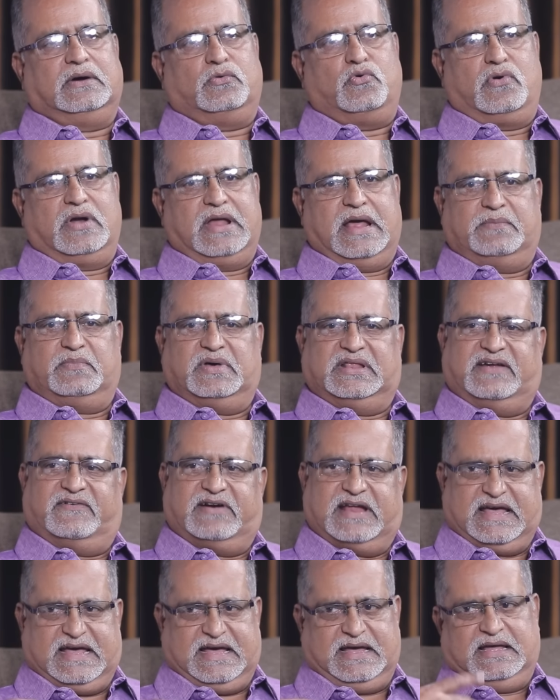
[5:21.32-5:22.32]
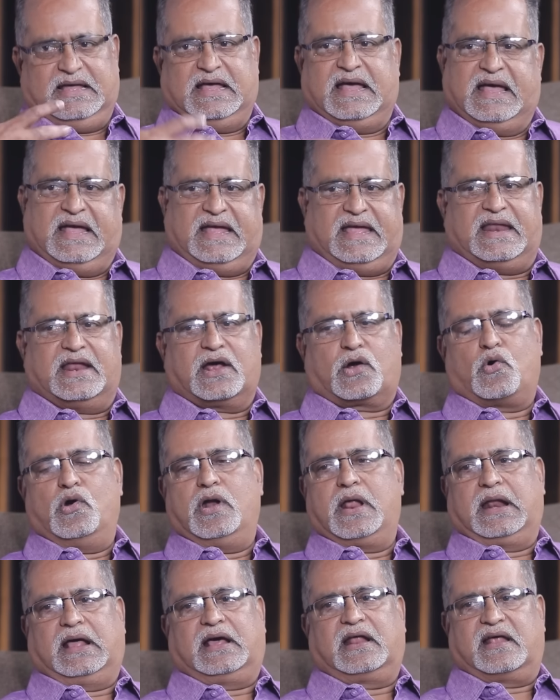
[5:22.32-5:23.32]
உண்டு என்பதை விட
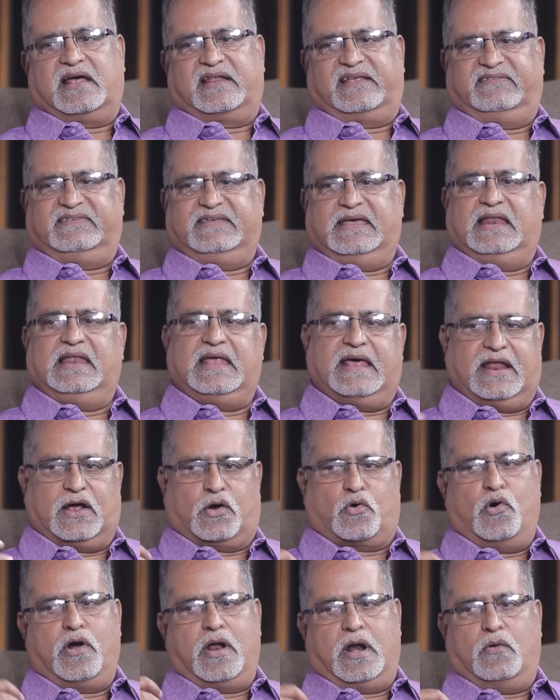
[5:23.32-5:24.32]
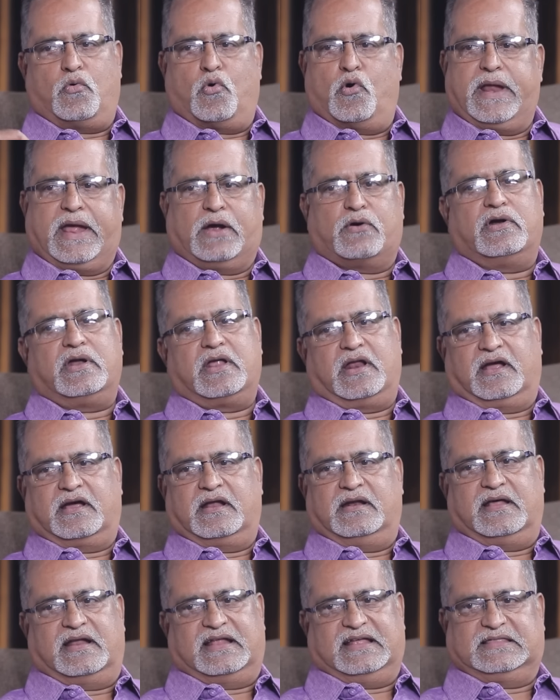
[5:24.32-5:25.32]
எனக்குள்ளே இருக்கிற அரசியல் எனக்குள்ள
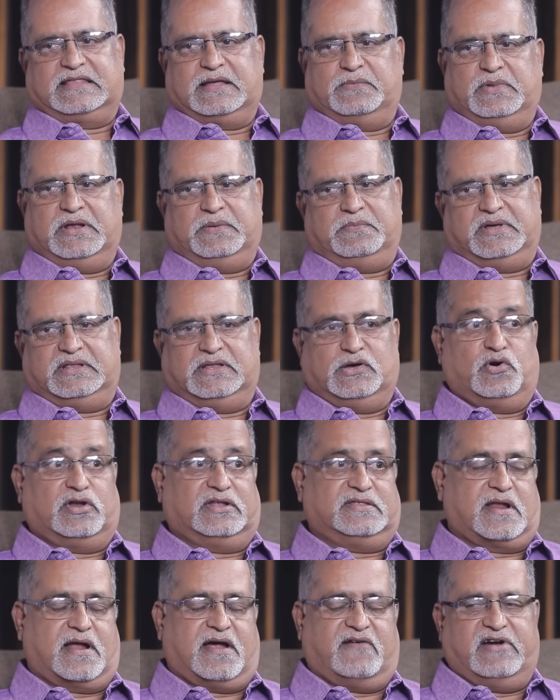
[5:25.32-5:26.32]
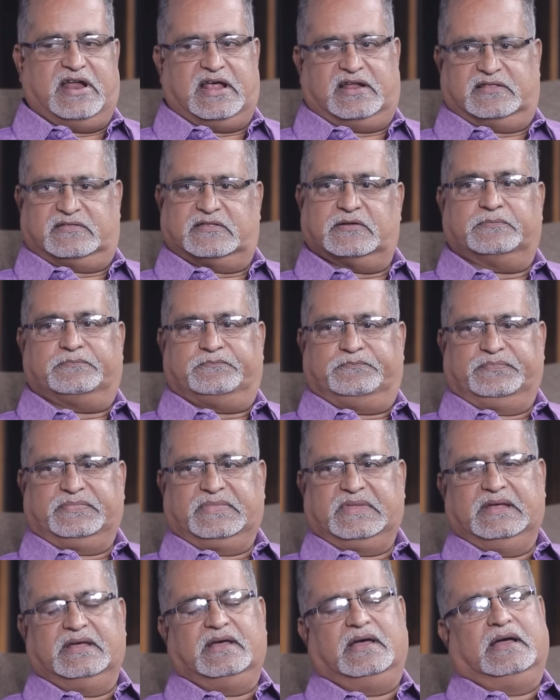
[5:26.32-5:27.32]
ஓடிக்கொண்டிருக்கின்ற ரத்தம் என்பது ஒரு திராவிட ரத்தம்
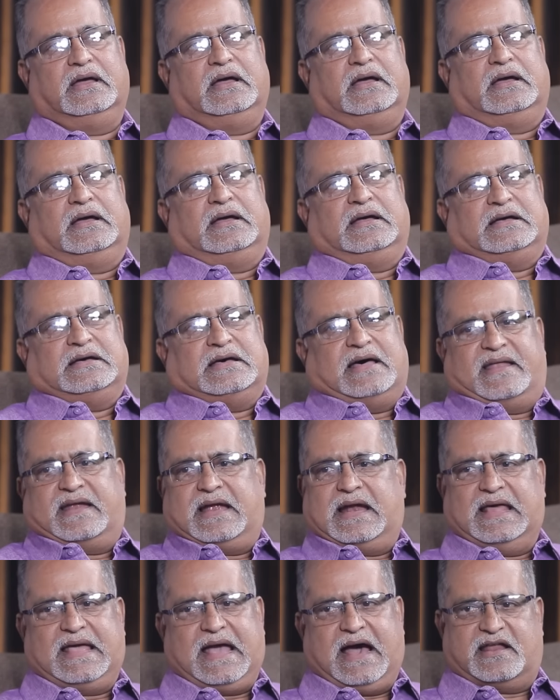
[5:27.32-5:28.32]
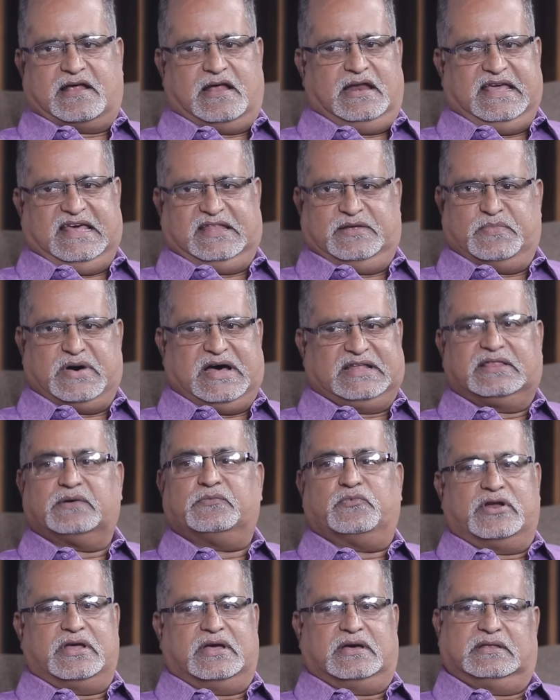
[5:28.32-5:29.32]
அதனால் யாராலையும் அதை மாற்ற
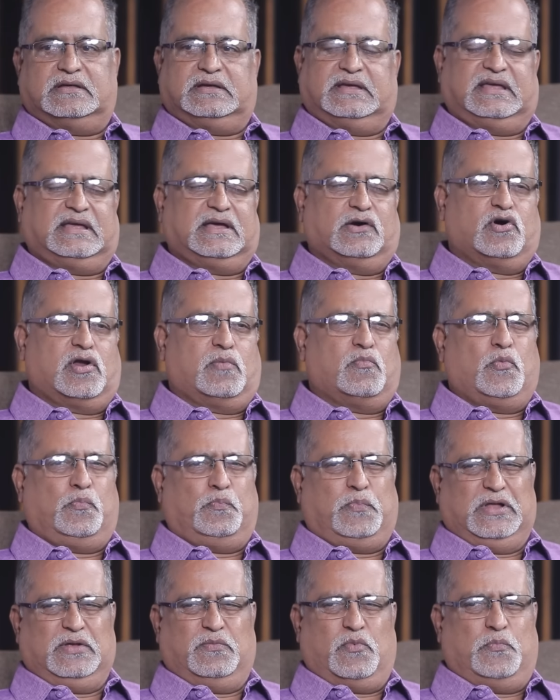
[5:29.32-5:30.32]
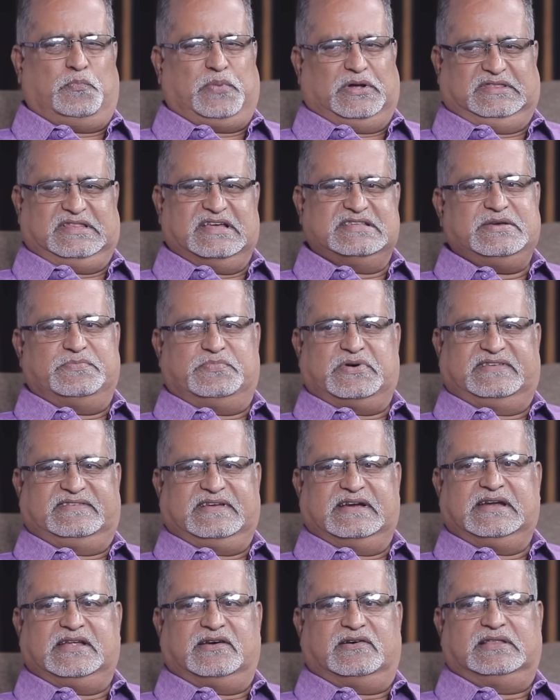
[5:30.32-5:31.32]
முடியாது இங்கே ஒரு முப்பது முப்பத்தஞ்சு
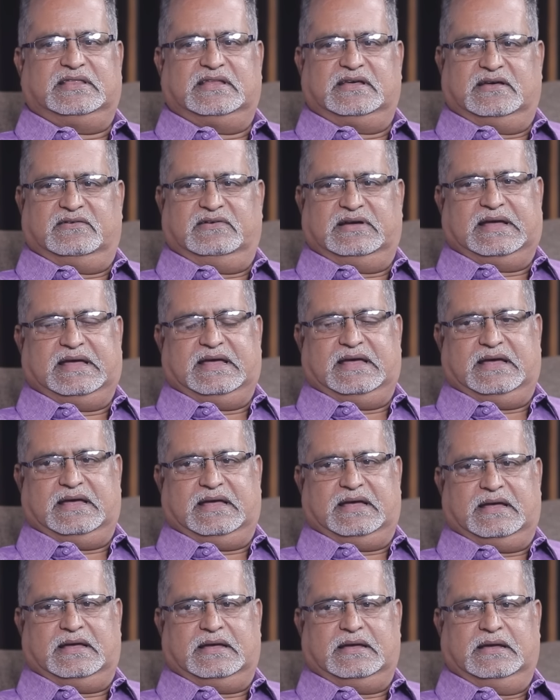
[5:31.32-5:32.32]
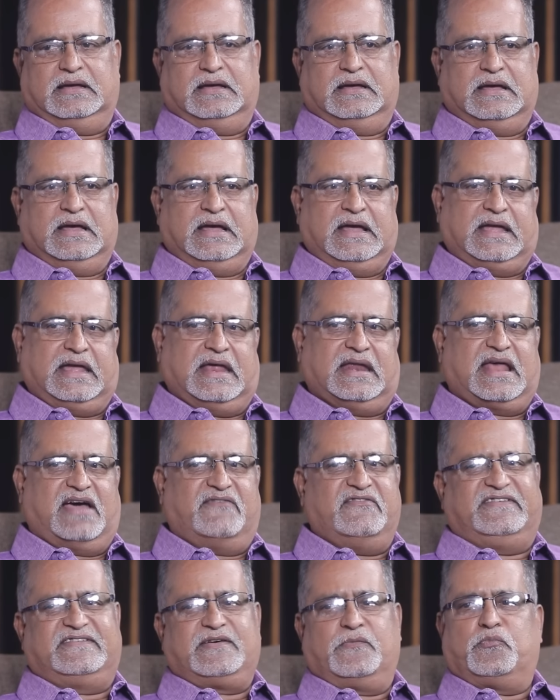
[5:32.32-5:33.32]
பர்சன்ட்டை வந்து அவங்க என்ன
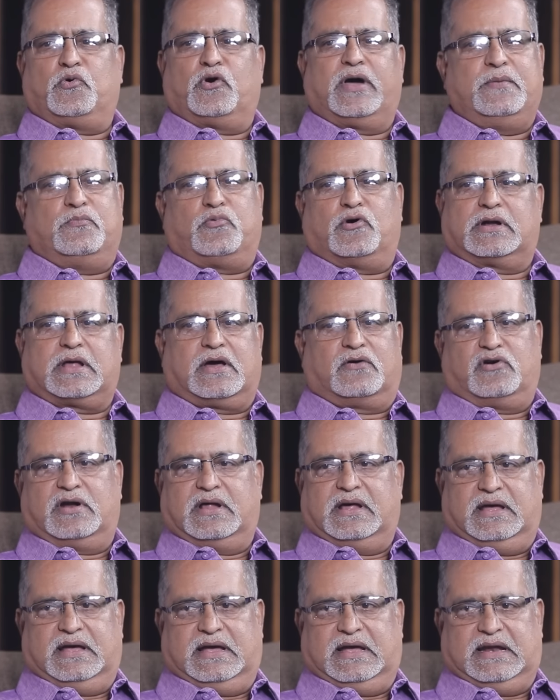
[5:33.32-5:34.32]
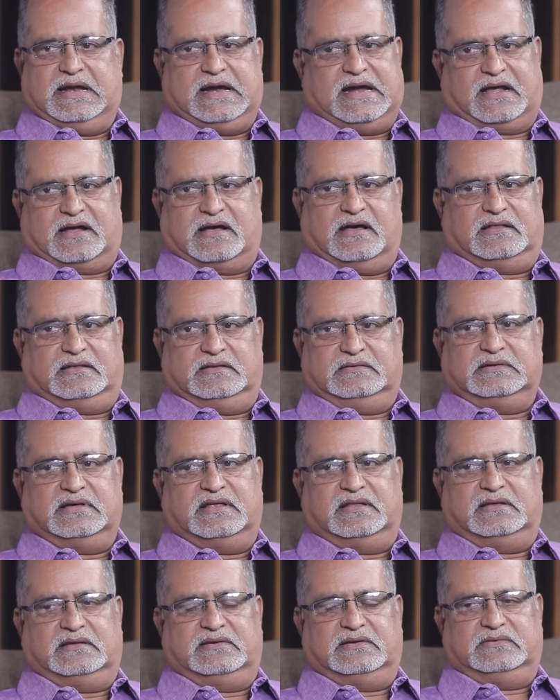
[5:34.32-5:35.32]
விஷப்புகை போட்டால் கூட நடக்காது
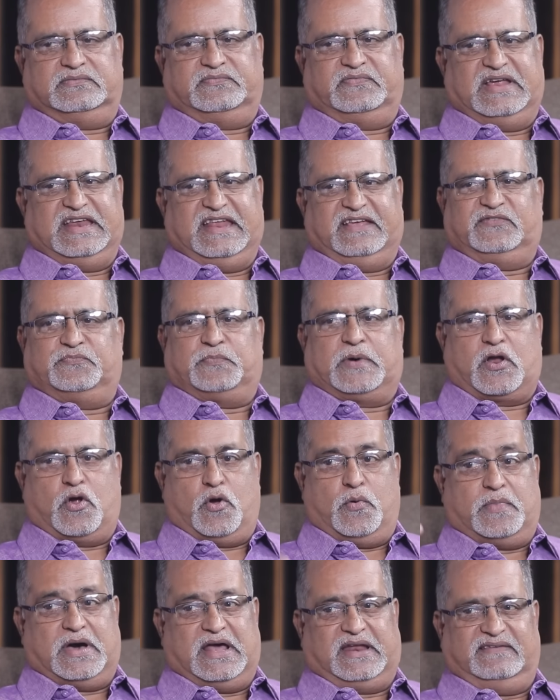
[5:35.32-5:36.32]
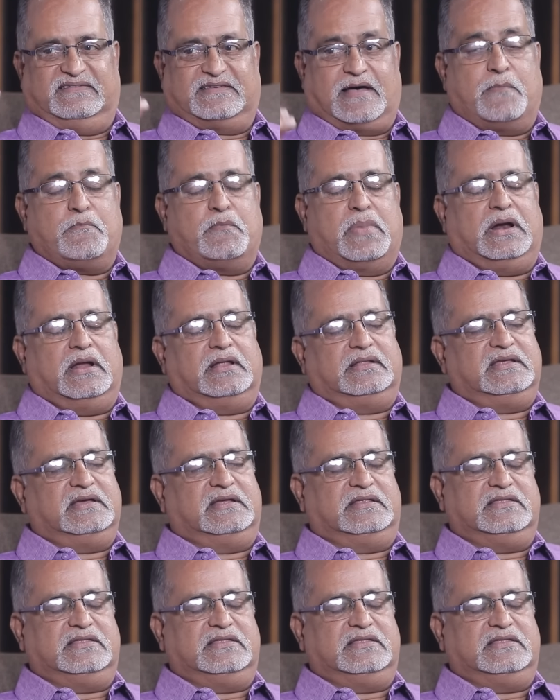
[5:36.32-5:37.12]
அது ஃபீனிக்ஸ் பறவை மாதிரி சாம்பல்லேருந்து